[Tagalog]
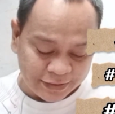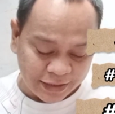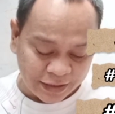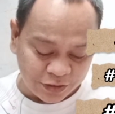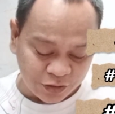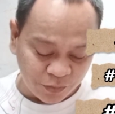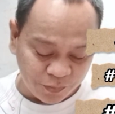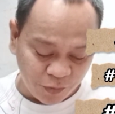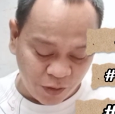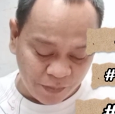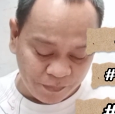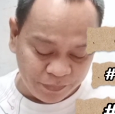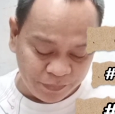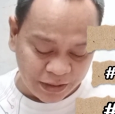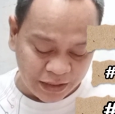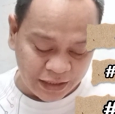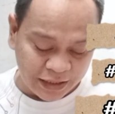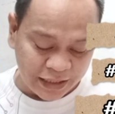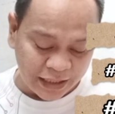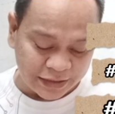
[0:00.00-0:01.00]
Tatlo po ang
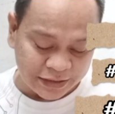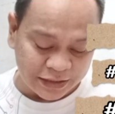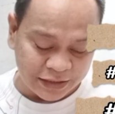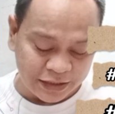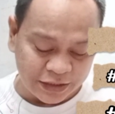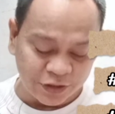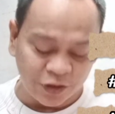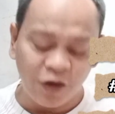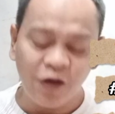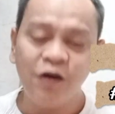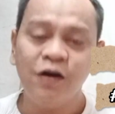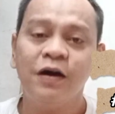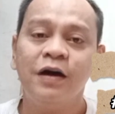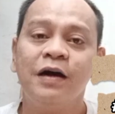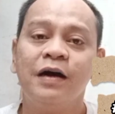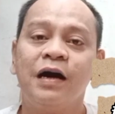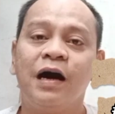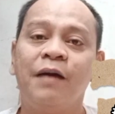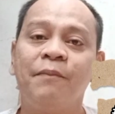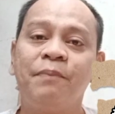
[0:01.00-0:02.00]
pili natin dito.
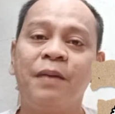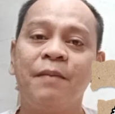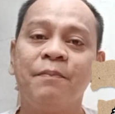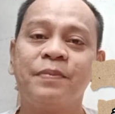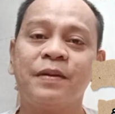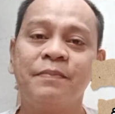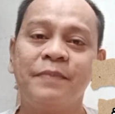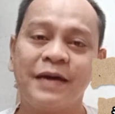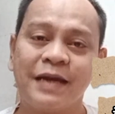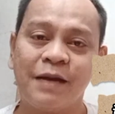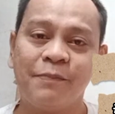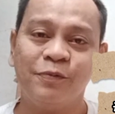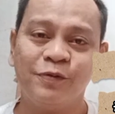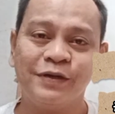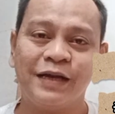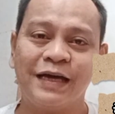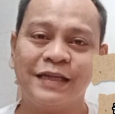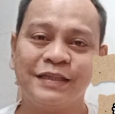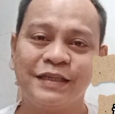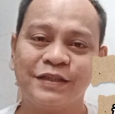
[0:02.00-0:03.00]
Ang pamprimera po
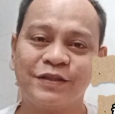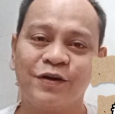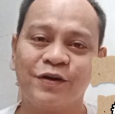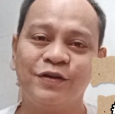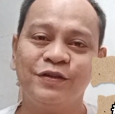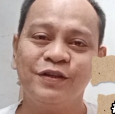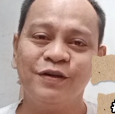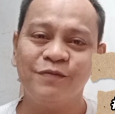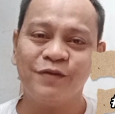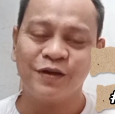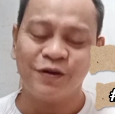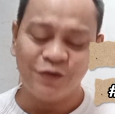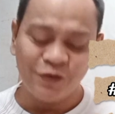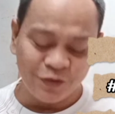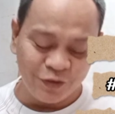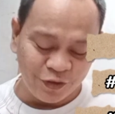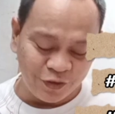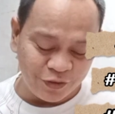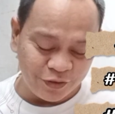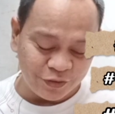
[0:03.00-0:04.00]
nandito ay numero
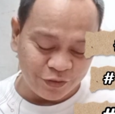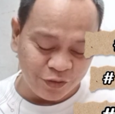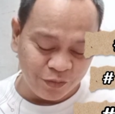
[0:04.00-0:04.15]
1,